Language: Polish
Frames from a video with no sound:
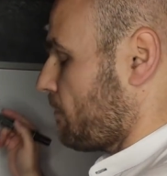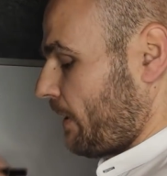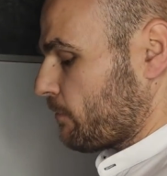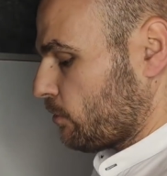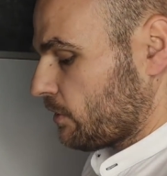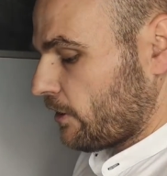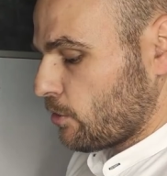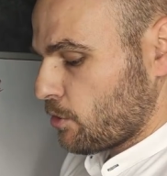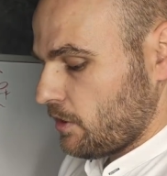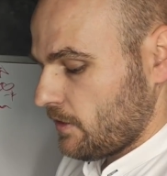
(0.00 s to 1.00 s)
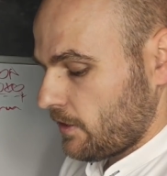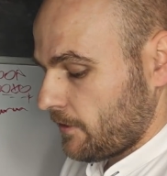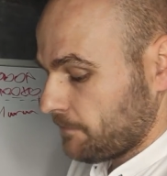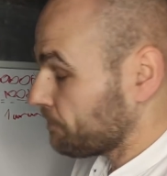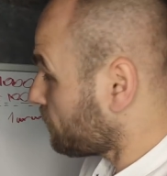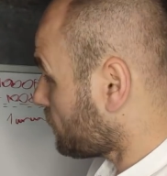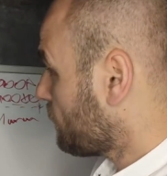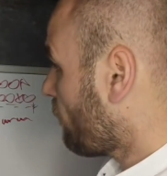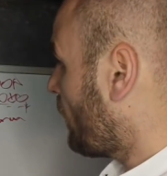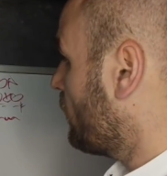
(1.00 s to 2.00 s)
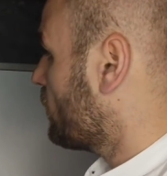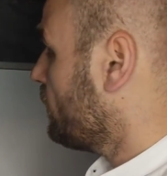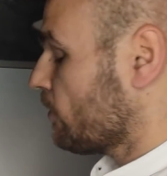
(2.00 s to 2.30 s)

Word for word: mamy tutaj różnicę jeżeli